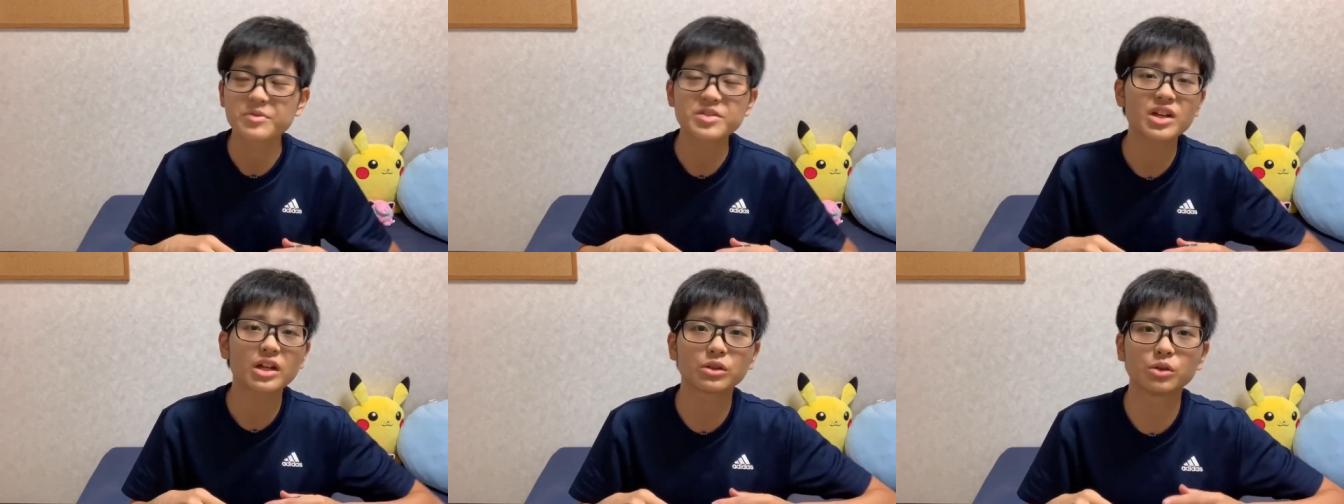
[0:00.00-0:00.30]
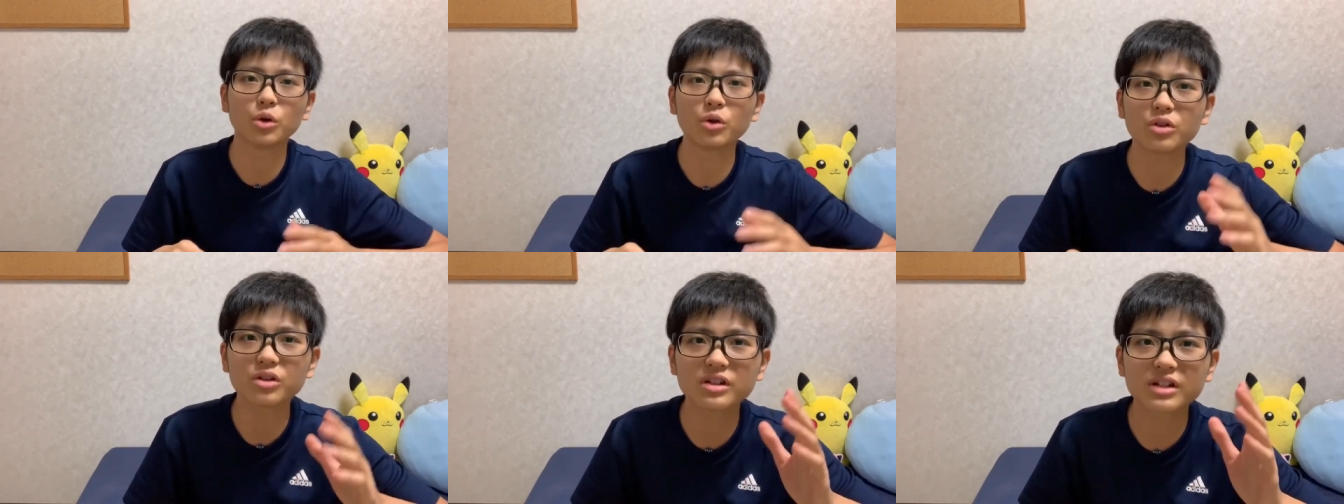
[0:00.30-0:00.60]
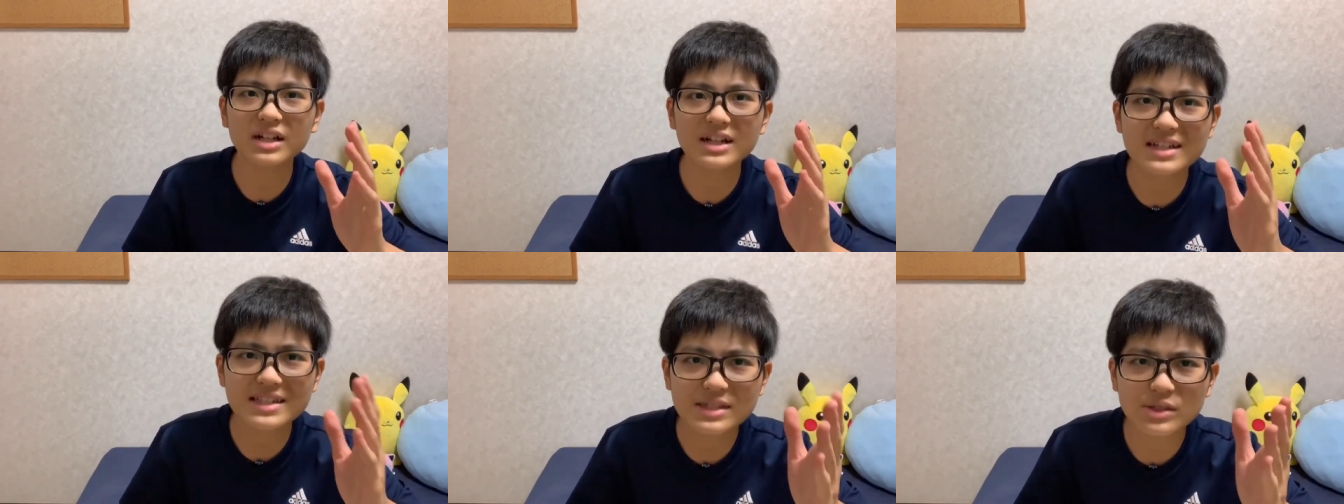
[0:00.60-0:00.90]
じゃあどんぐ
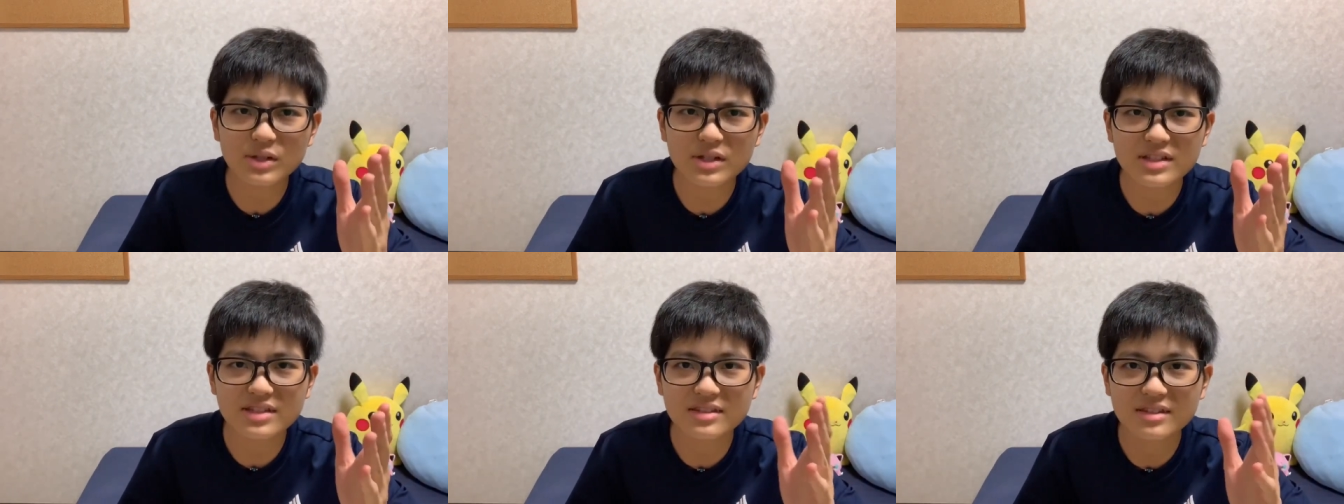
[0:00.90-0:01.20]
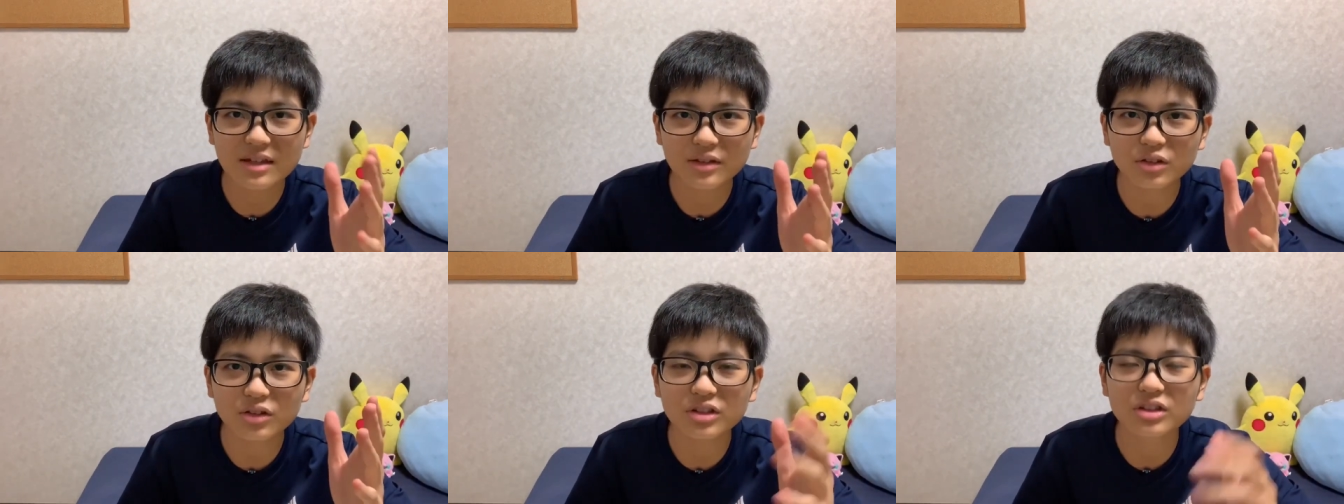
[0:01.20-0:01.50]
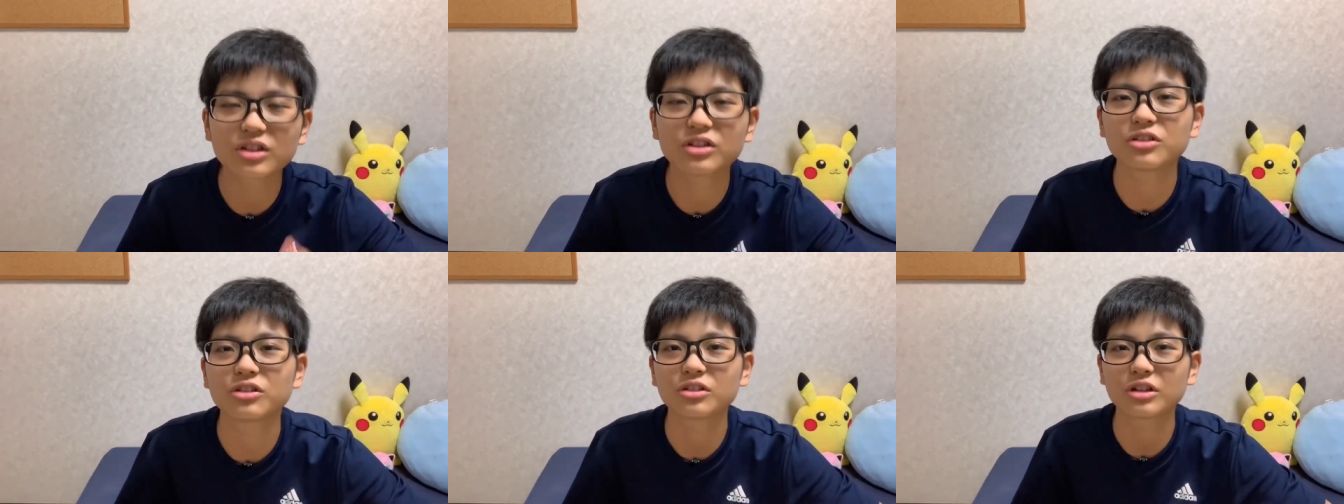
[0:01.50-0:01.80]
らいストレスなのっ
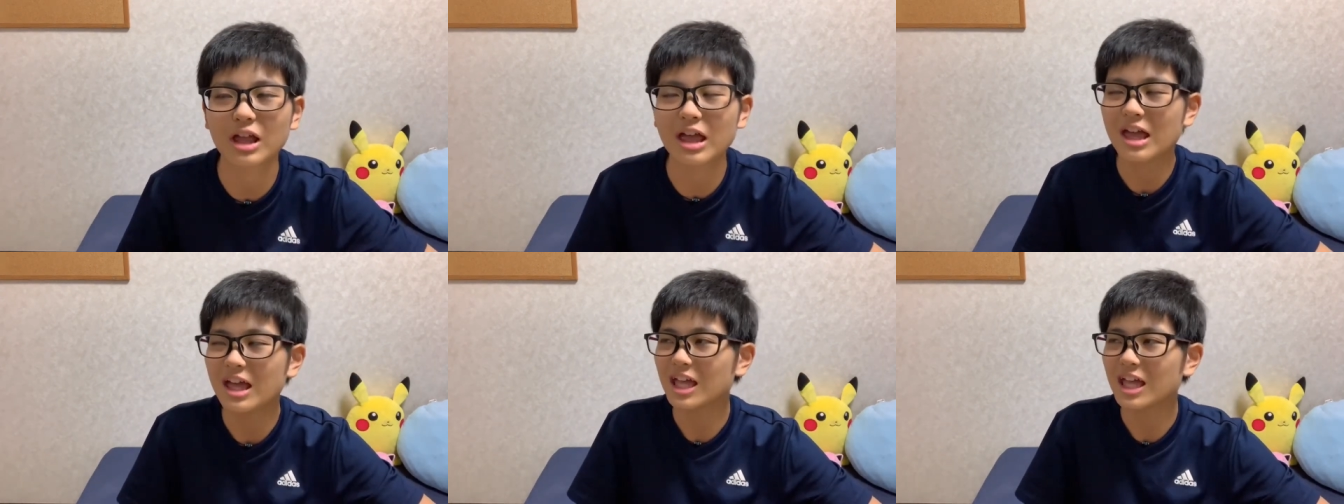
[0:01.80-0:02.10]
ていうのをね、